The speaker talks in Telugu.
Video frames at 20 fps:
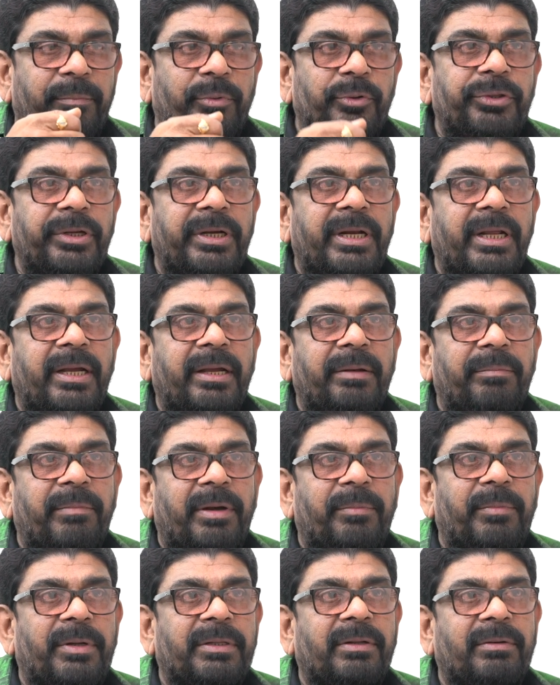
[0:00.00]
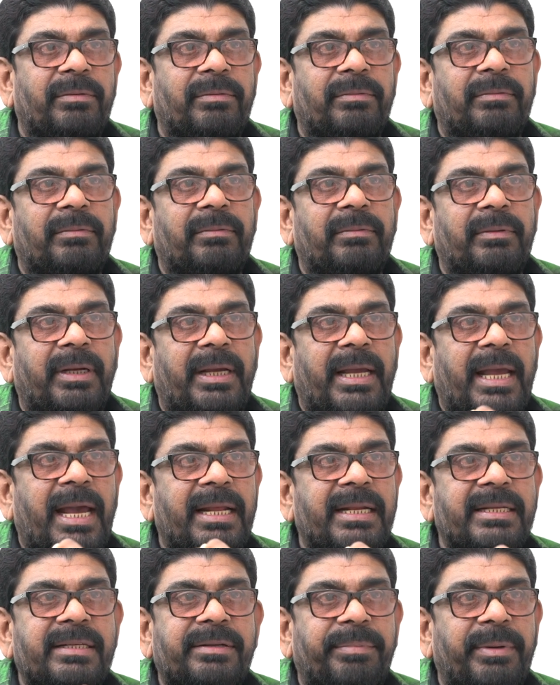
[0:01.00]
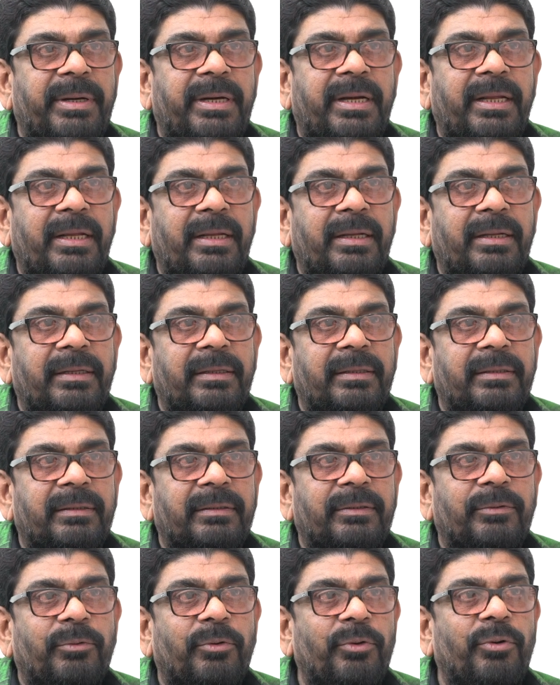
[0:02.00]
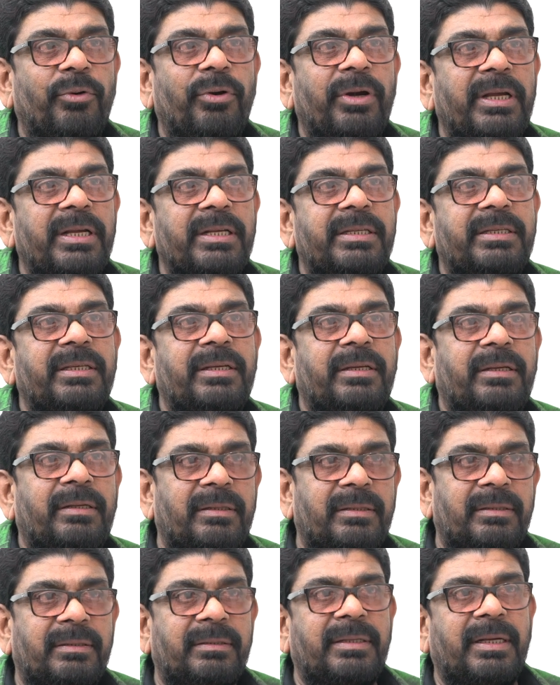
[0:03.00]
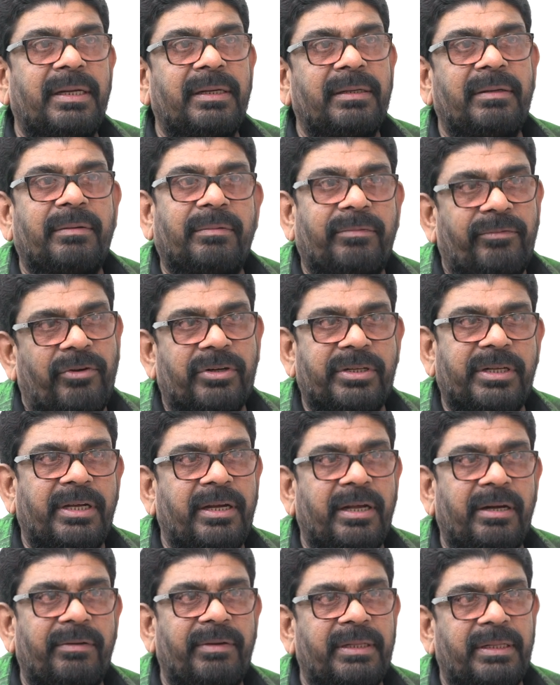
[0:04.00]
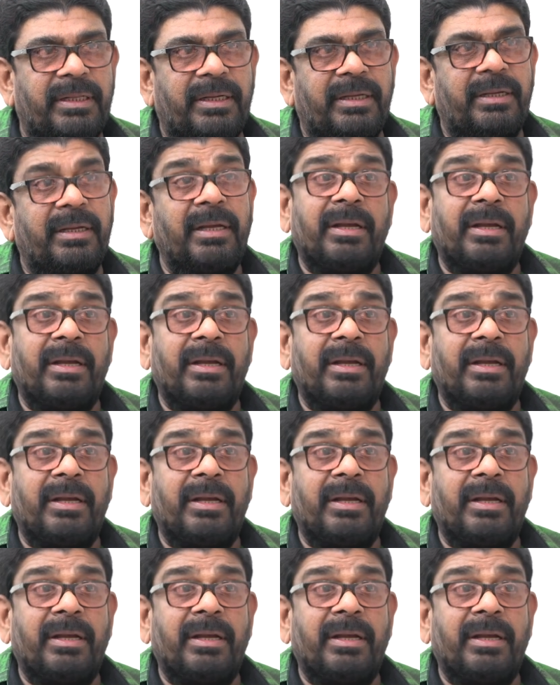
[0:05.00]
పొద్దుటే మా మదరు క్యారేజీ పెట్టి ఒక గుడికిచ్చి సంఘ వర్షాకాలం అయితే